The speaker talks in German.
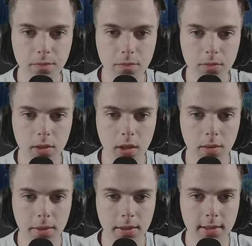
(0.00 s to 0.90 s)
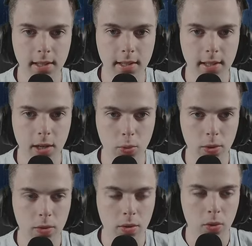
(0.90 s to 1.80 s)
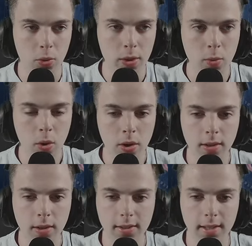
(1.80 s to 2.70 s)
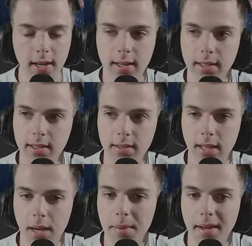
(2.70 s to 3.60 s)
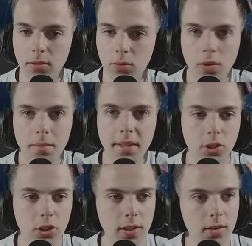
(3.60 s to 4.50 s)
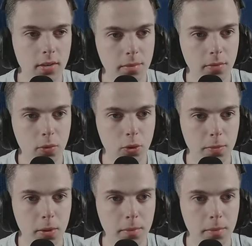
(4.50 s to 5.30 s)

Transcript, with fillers: Ja, aber das ist halt kein Re Rework, das ist ja eigentlich, die haben ja nur den Basic-Fokusbaum.